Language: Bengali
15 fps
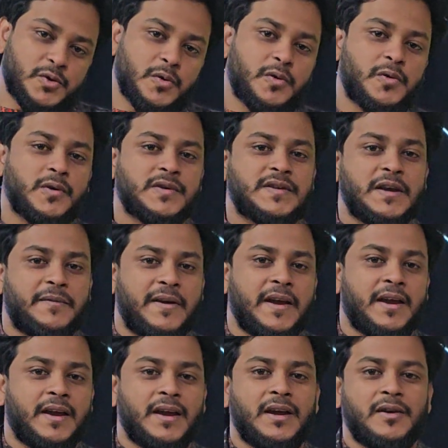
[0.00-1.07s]
সুক্রোজকে
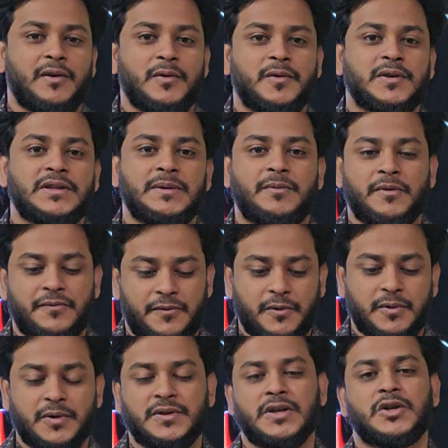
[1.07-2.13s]
ভেঙে গ্লুকোজ এবং
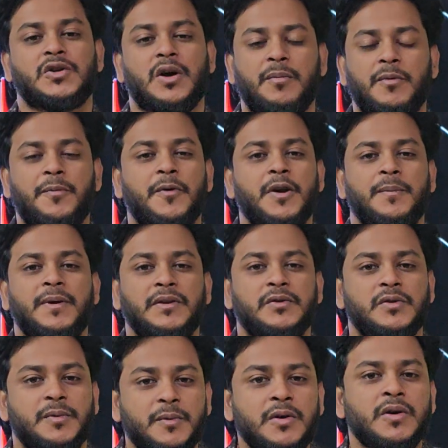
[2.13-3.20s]
ফ্রুক্টোজের সমপরিমাণ
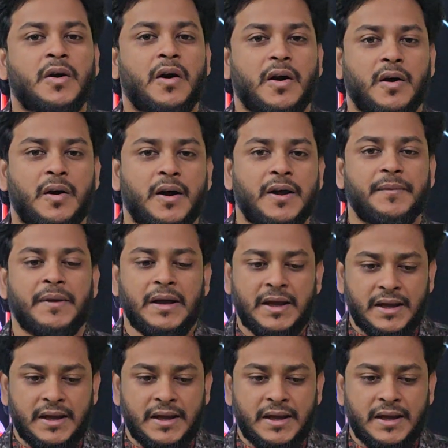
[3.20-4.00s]
দ্রবণ করা হয়